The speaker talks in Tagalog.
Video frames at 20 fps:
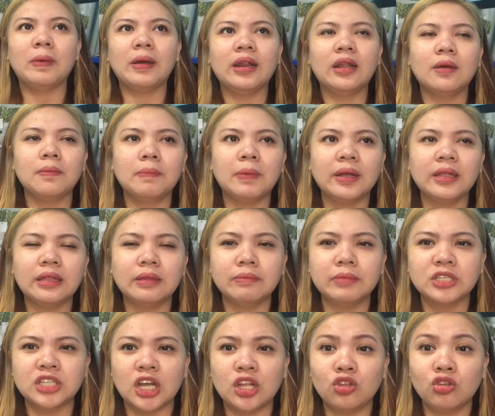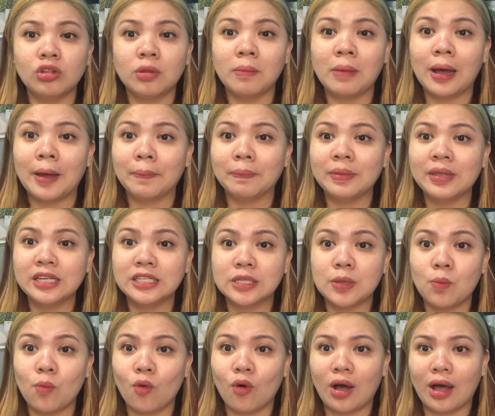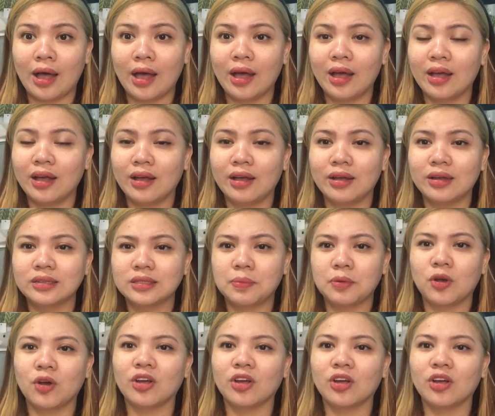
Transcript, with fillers: Lang pag masyado nang mahapdi sa mukha, ah, sabi ko,